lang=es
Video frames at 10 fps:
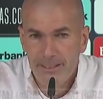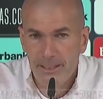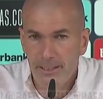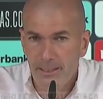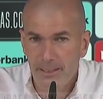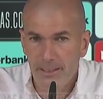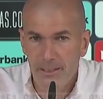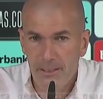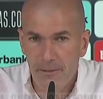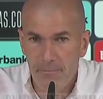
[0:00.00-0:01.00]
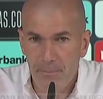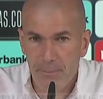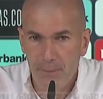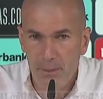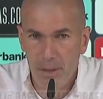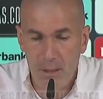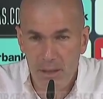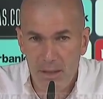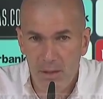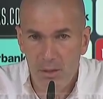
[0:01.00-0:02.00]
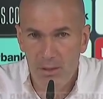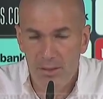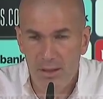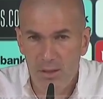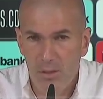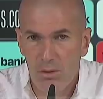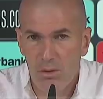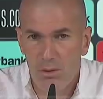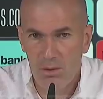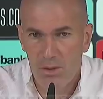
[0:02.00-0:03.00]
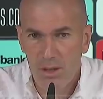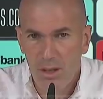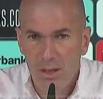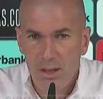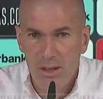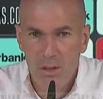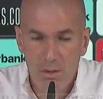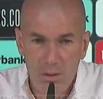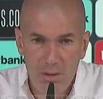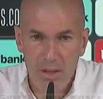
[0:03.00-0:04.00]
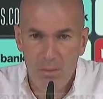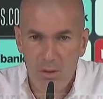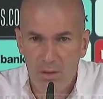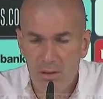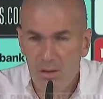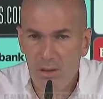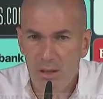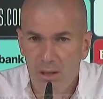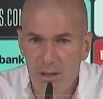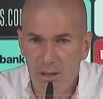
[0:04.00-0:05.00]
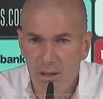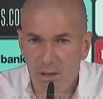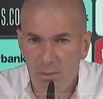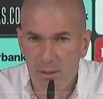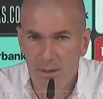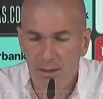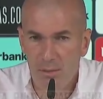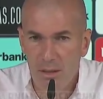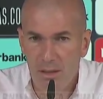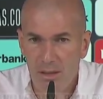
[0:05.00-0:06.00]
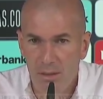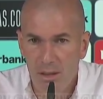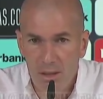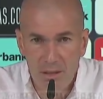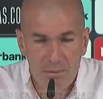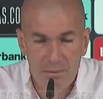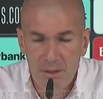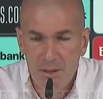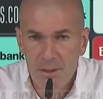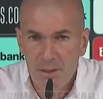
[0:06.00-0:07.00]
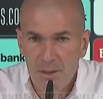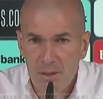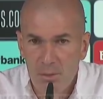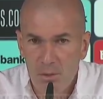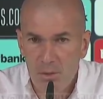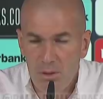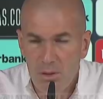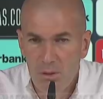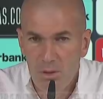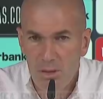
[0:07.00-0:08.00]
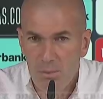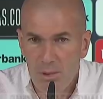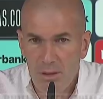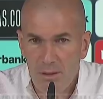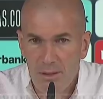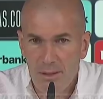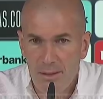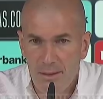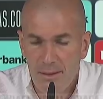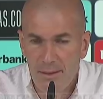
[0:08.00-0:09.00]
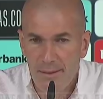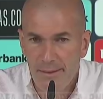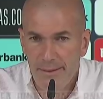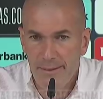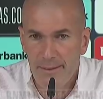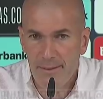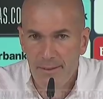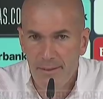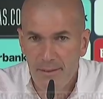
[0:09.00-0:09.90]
eh, para mañana no va a estar con nosotros. Y luego veremos eh, para la semana que viene, como, como siempre. Eh,